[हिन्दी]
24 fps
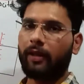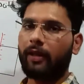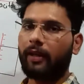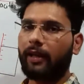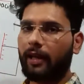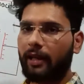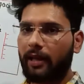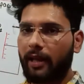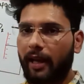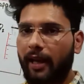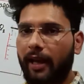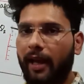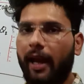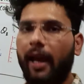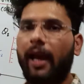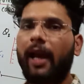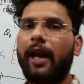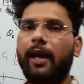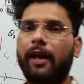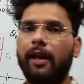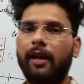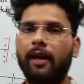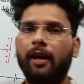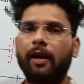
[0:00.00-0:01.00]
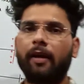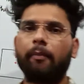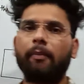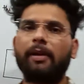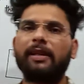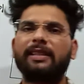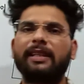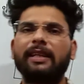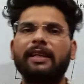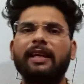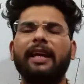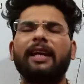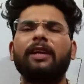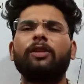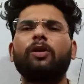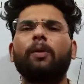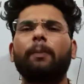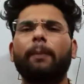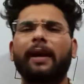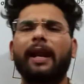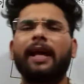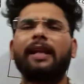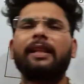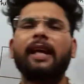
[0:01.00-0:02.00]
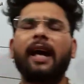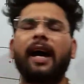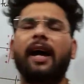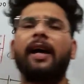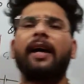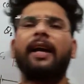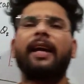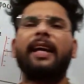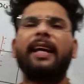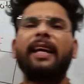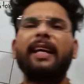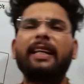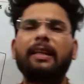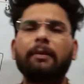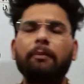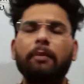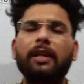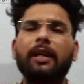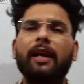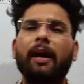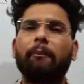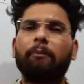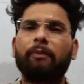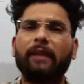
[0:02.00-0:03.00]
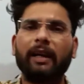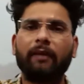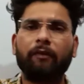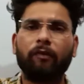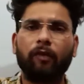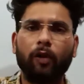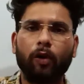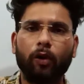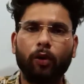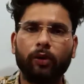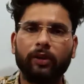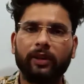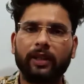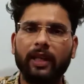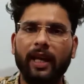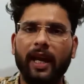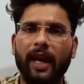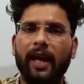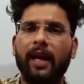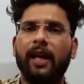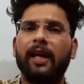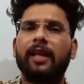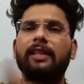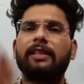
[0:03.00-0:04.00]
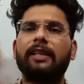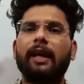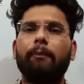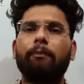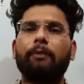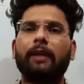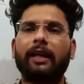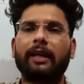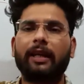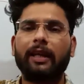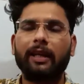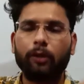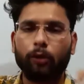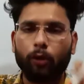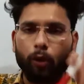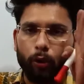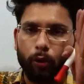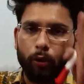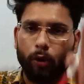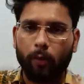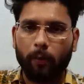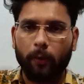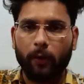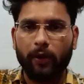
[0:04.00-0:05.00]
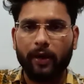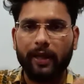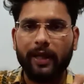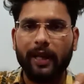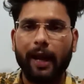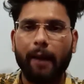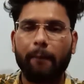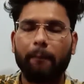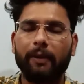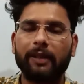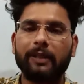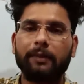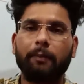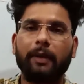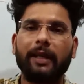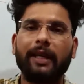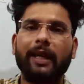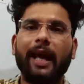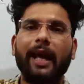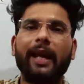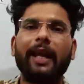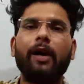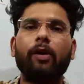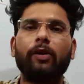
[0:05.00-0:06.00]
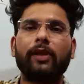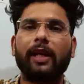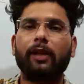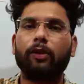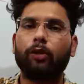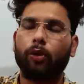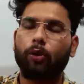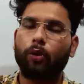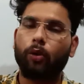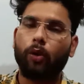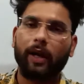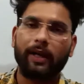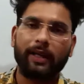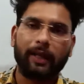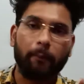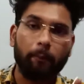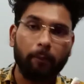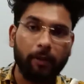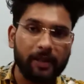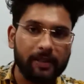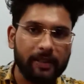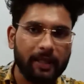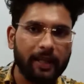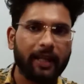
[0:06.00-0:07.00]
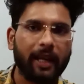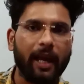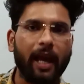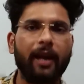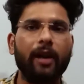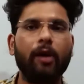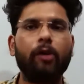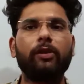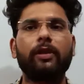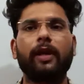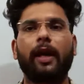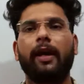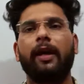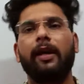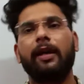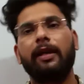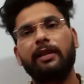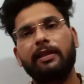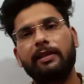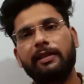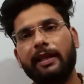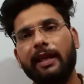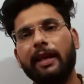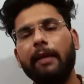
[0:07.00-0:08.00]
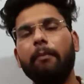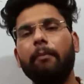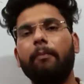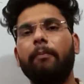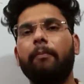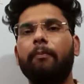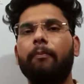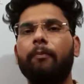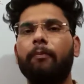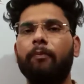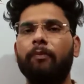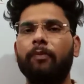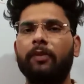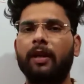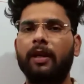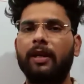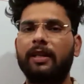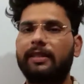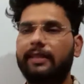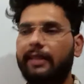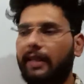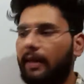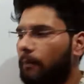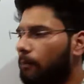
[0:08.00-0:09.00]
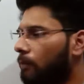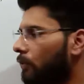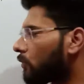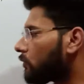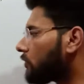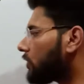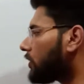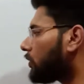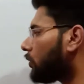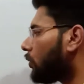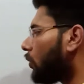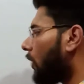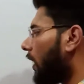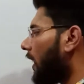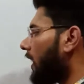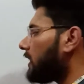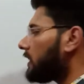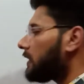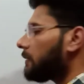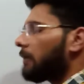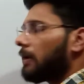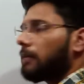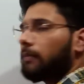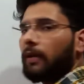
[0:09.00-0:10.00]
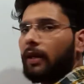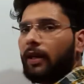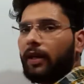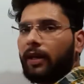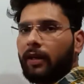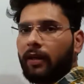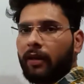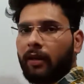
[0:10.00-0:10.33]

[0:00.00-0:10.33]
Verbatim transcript: क्लियर है बच्चे यही तो पढ़ा था हीट भी कब तक फ्लो होती है जब तक कि दोनों बॉडी आपस में क्या ना हो जाए दोनों का टेम्परेचर क्या ना हो जाए सेम सेम प्रोसेस तो है इसमें भी